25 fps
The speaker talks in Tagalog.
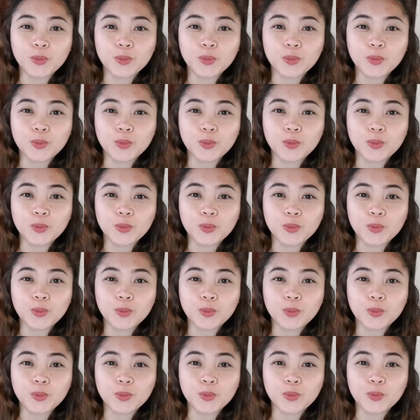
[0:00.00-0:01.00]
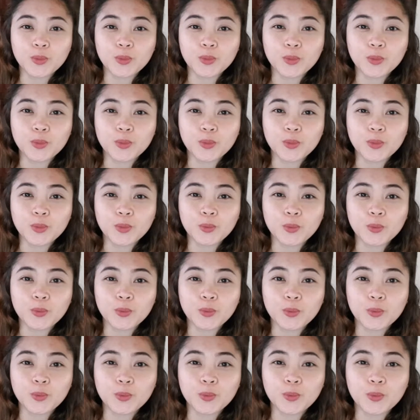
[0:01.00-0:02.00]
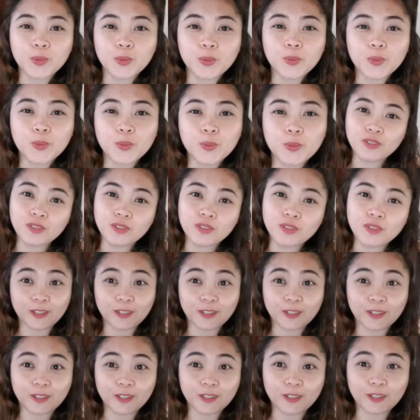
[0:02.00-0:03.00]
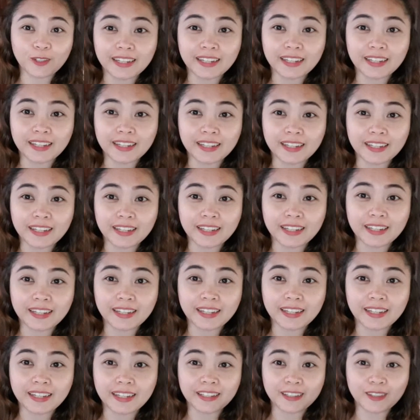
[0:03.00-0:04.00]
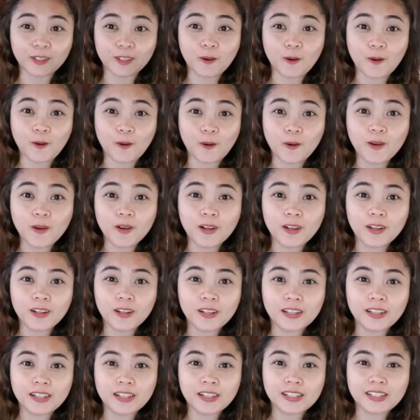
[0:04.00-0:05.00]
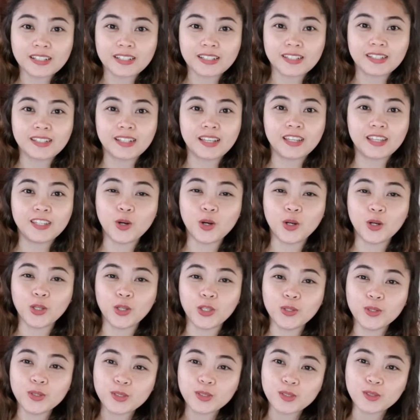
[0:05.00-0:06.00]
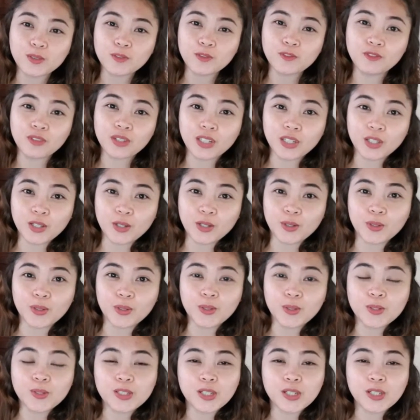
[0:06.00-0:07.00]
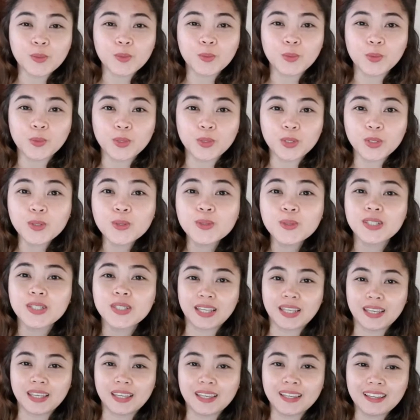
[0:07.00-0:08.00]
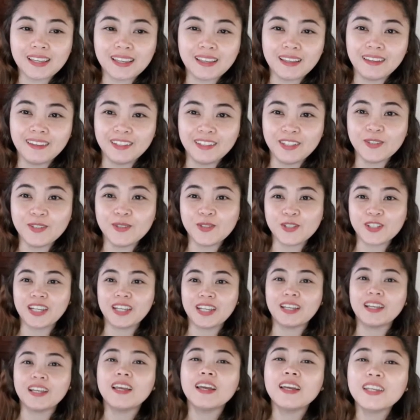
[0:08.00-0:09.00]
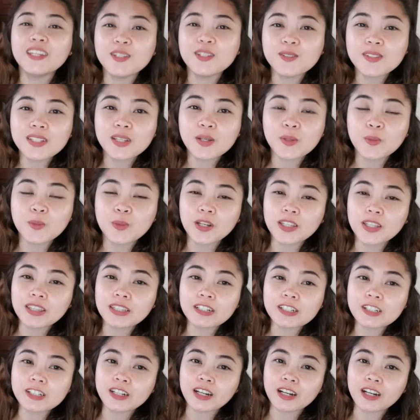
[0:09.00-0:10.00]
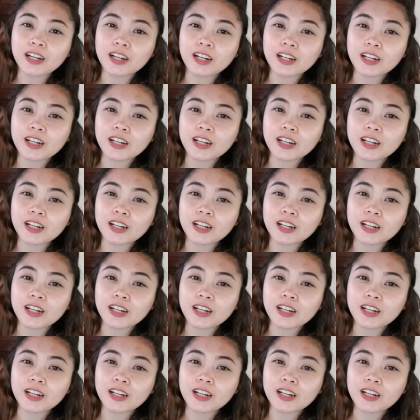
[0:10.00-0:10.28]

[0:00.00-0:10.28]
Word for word: move pa natin. Move natin. So, yan. I-move mo lang siya sa inyong YouTube video using, using using using Wondershare.